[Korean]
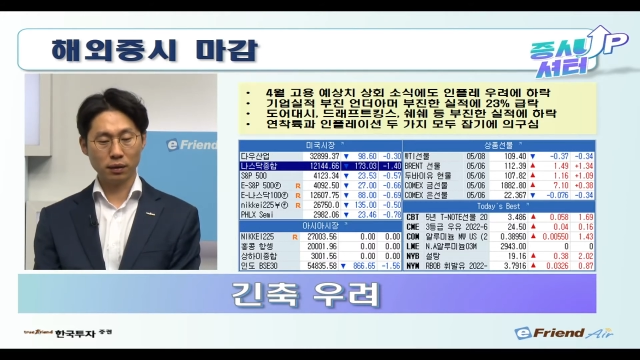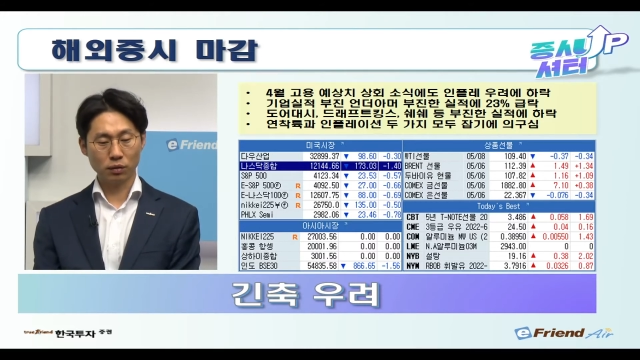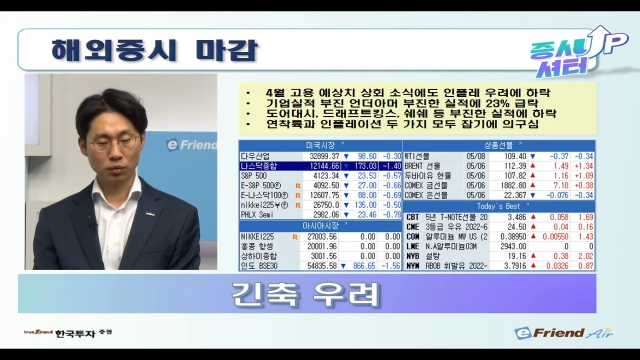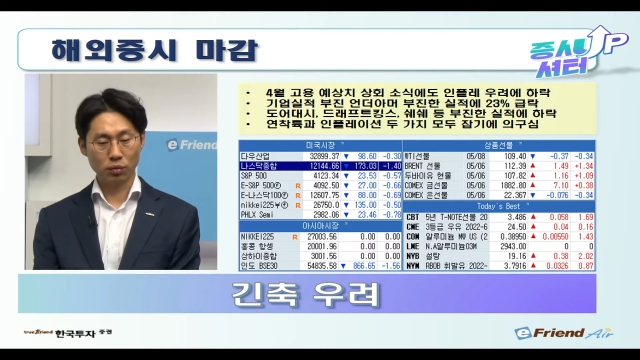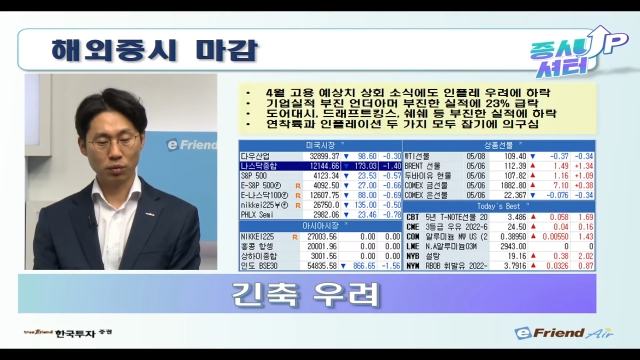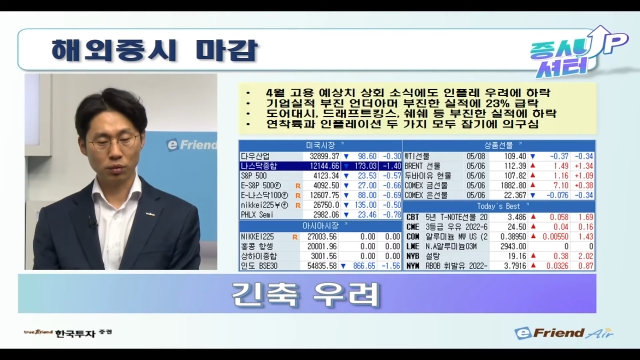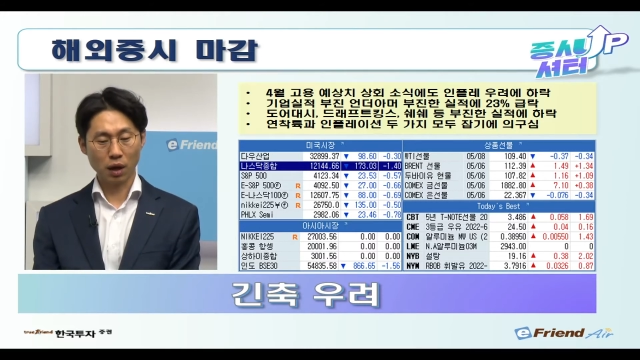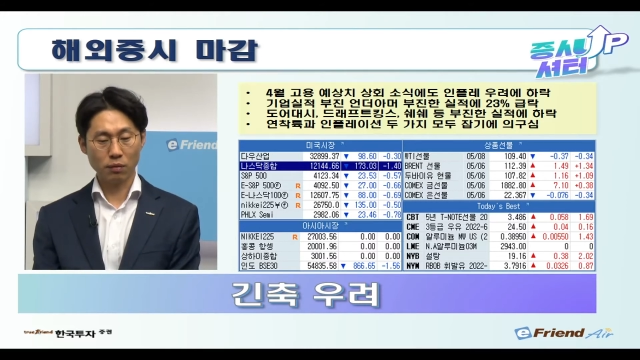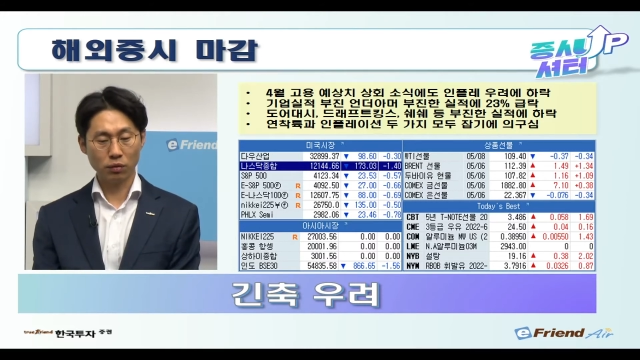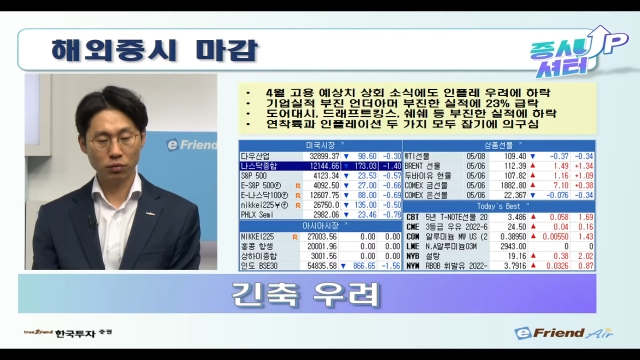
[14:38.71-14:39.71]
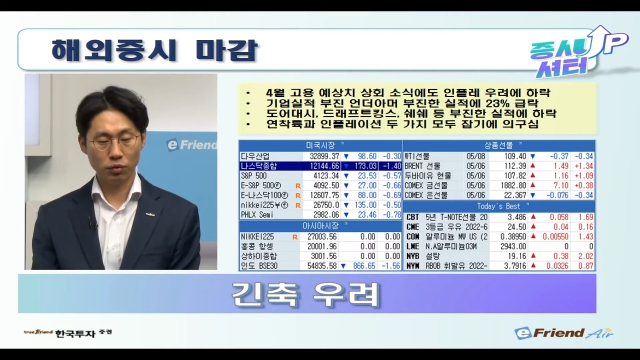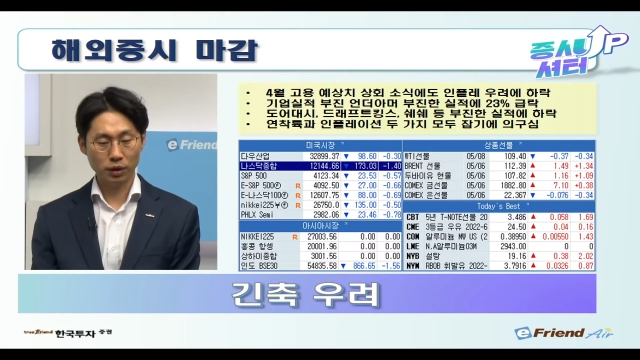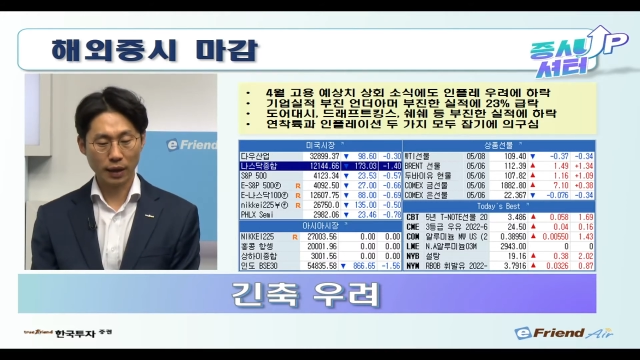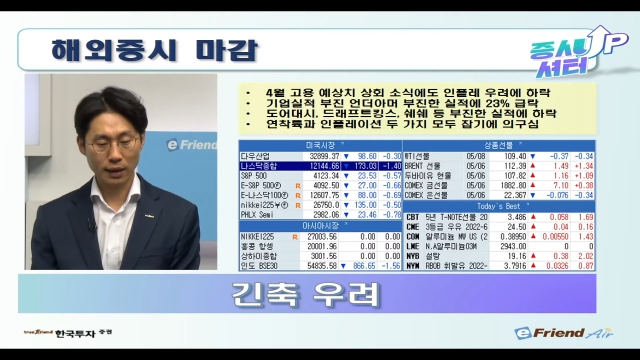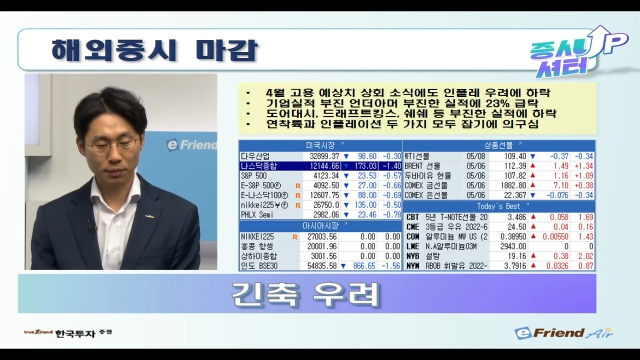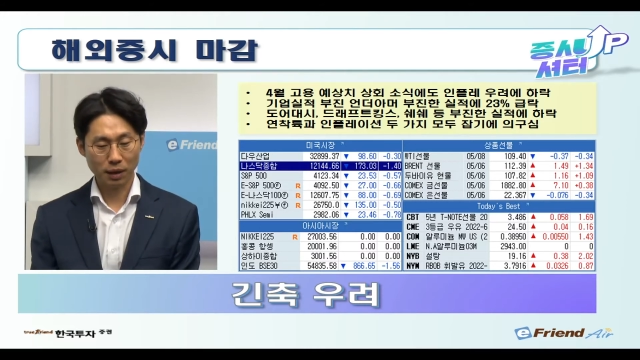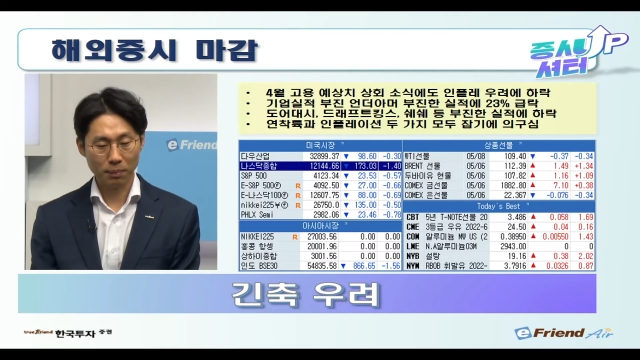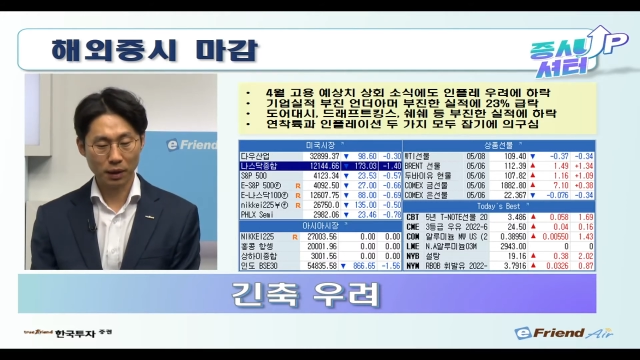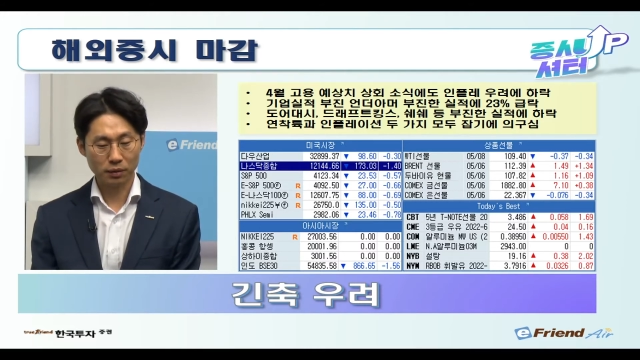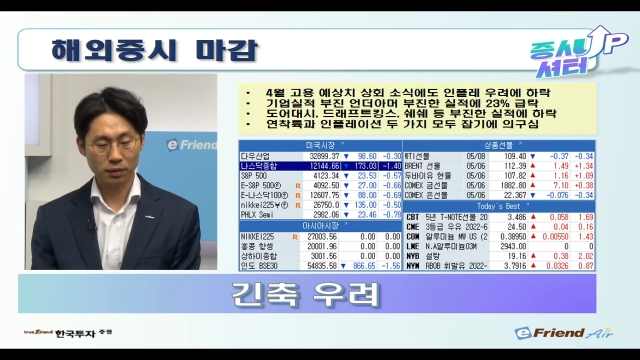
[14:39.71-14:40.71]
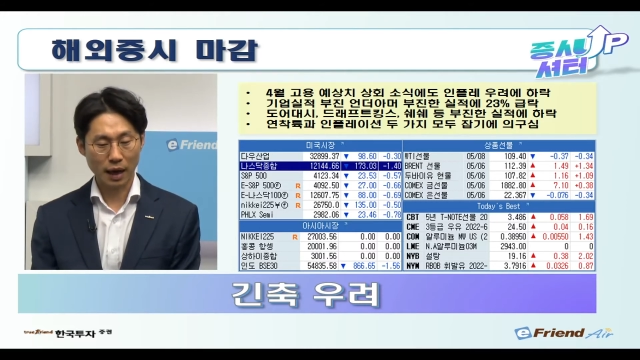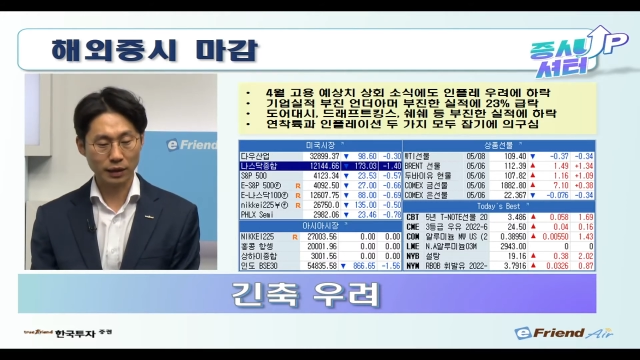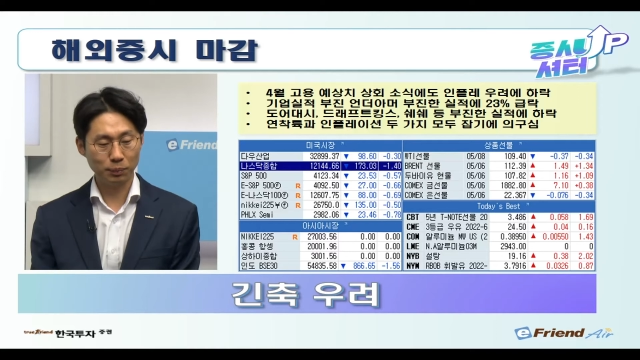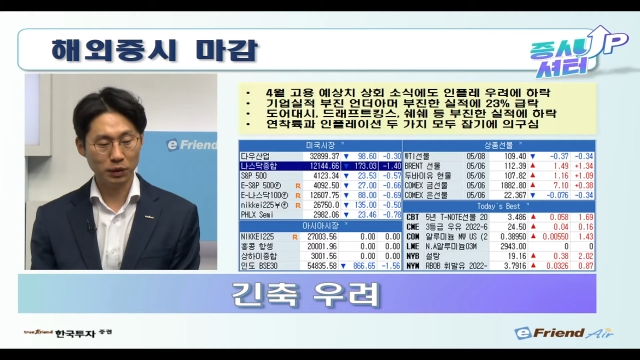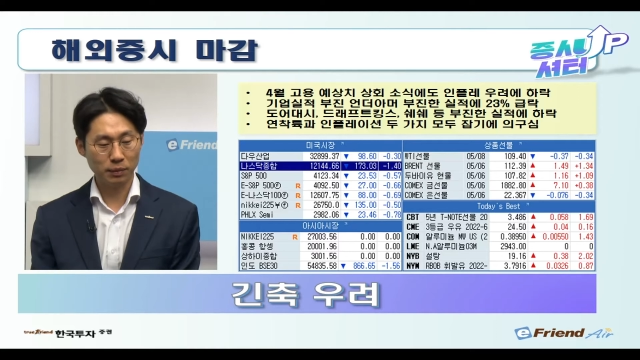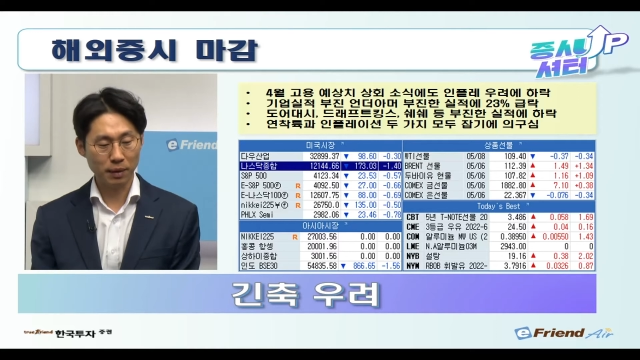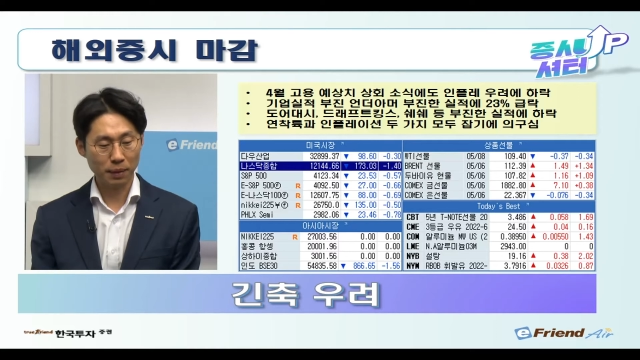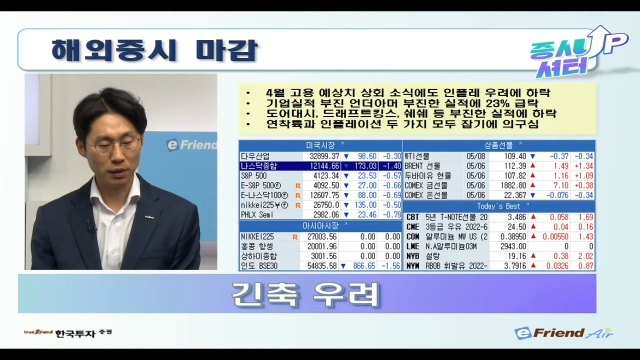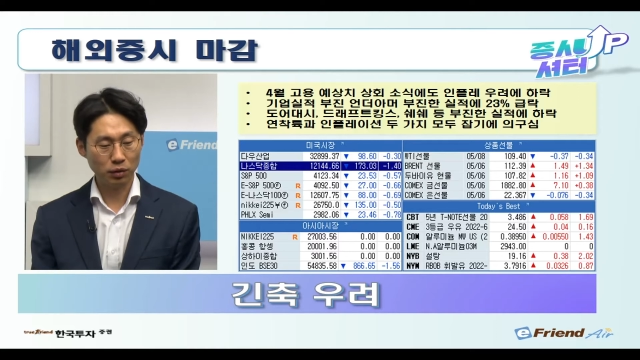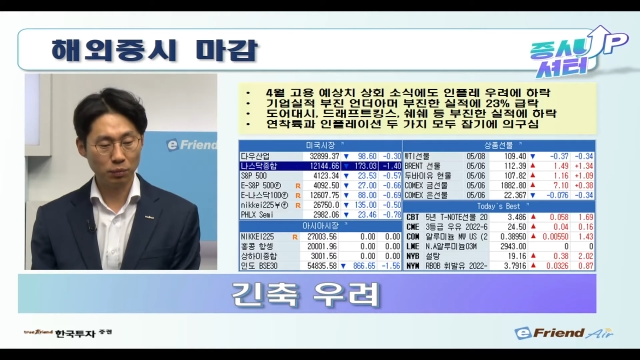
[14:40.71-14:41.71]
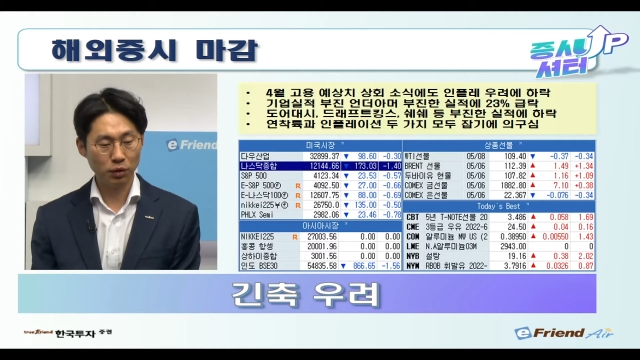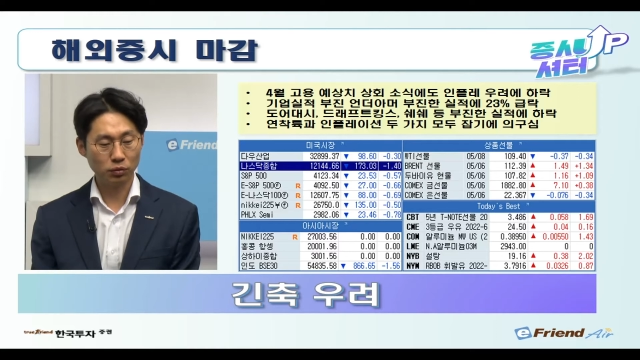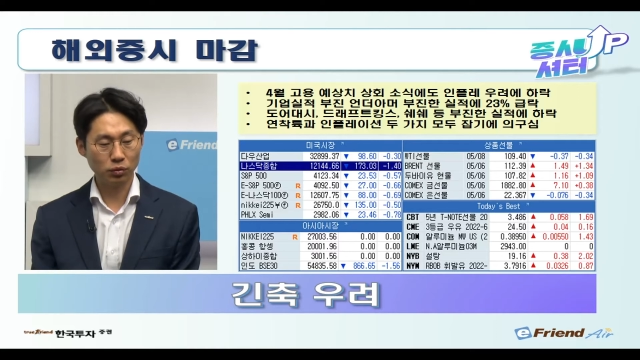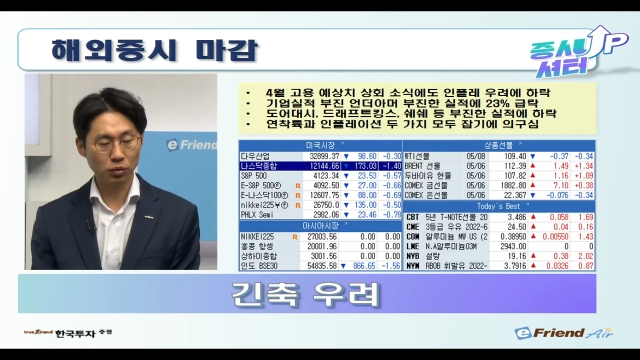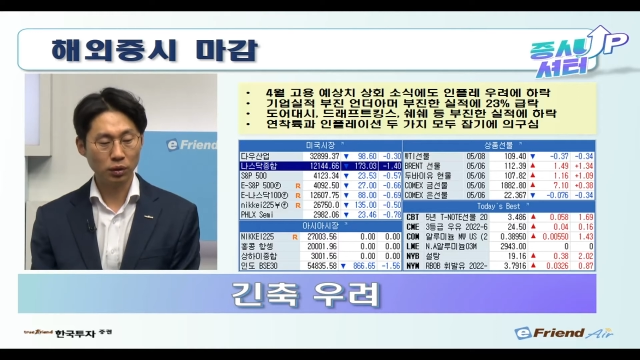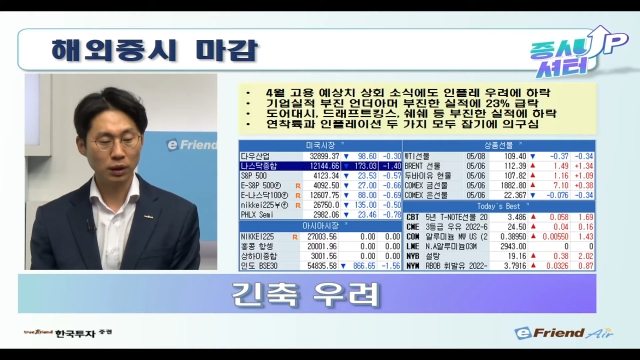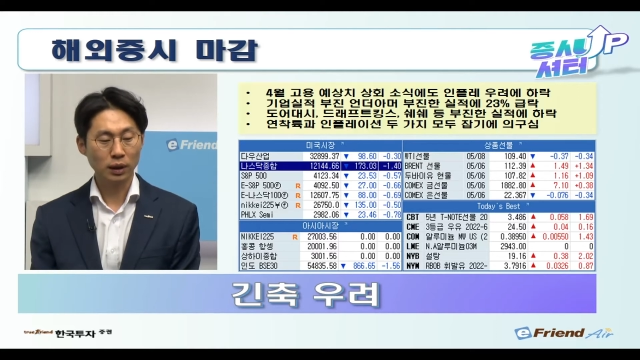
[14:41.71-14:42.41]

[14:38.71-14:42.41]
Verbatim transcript: 71만으로 3월 고용이 43만에서 42만 8천 명으로